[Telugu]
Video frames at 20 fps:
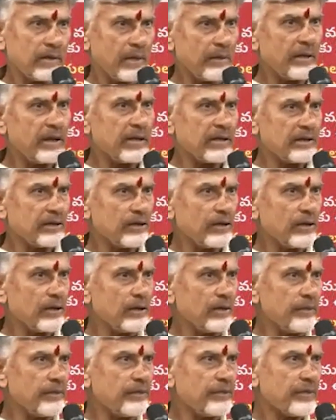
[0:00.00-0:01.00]

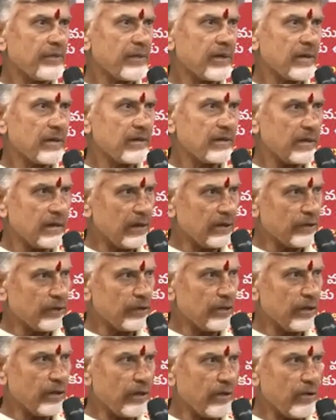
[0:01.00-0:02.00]
సమాజంలో
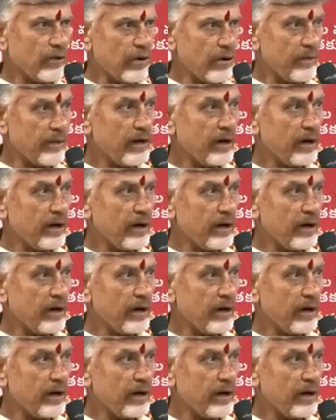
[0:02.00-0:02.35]
శాశ్వతంగా ఒక